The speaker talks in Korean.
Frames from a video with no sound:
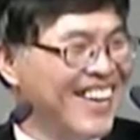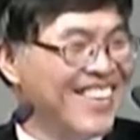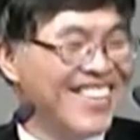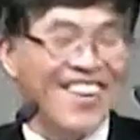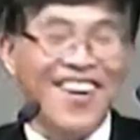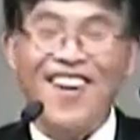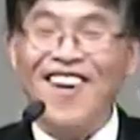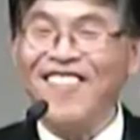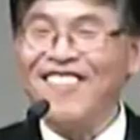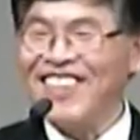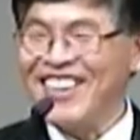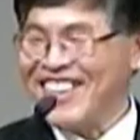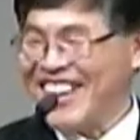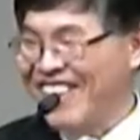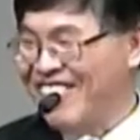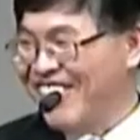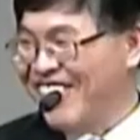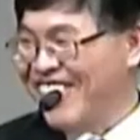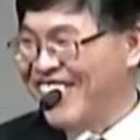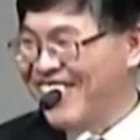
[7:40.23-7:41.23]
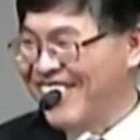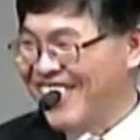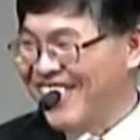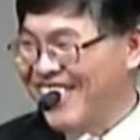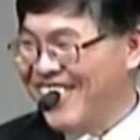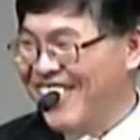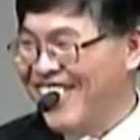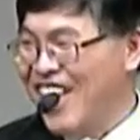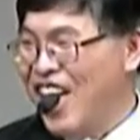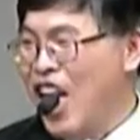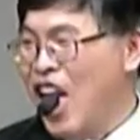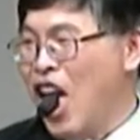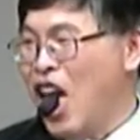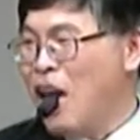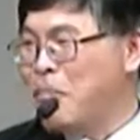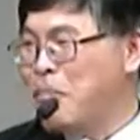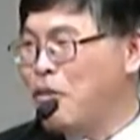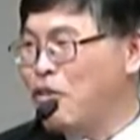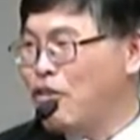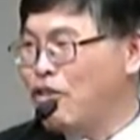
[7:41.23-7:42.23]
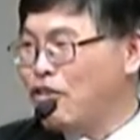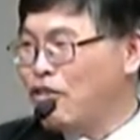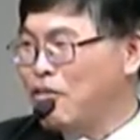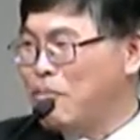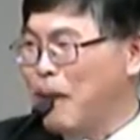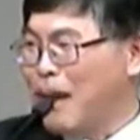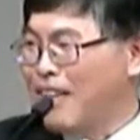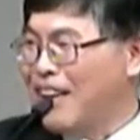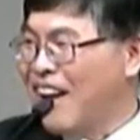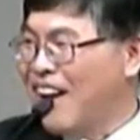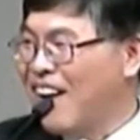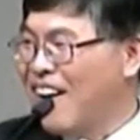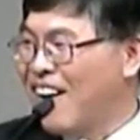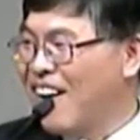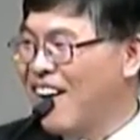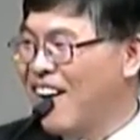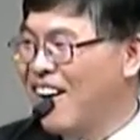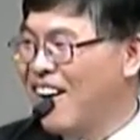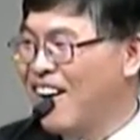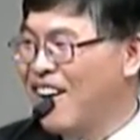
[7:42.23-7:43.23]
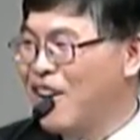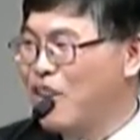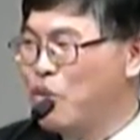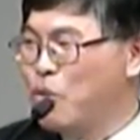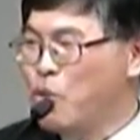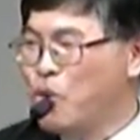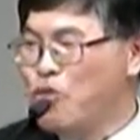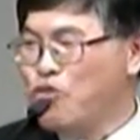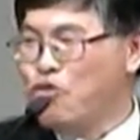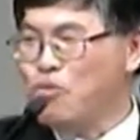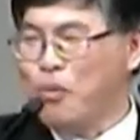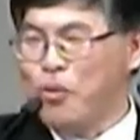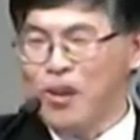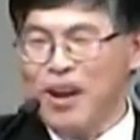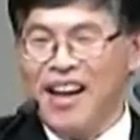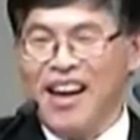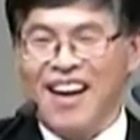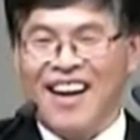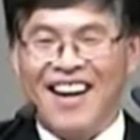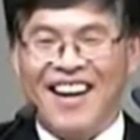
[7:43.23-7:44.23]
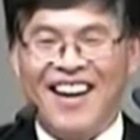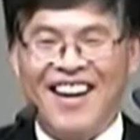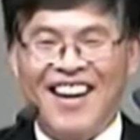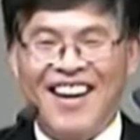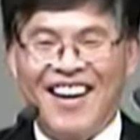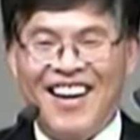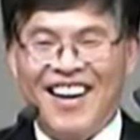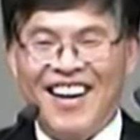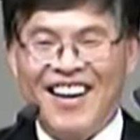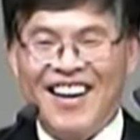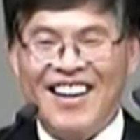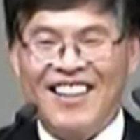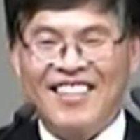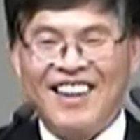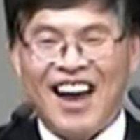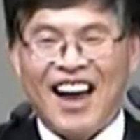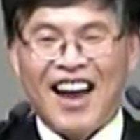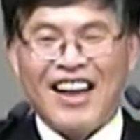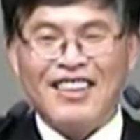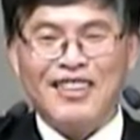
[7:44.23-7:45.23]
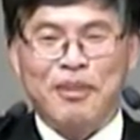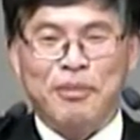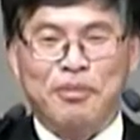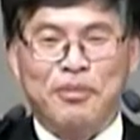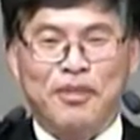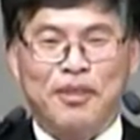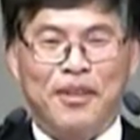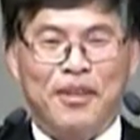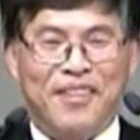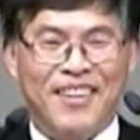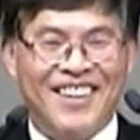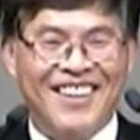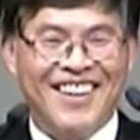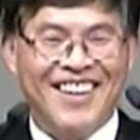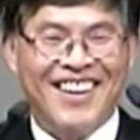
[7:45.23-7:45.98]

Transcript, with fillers: 정말 재미없게 살아. 행복지수 받아. 놀 줄 몰라. 싸가지 없어.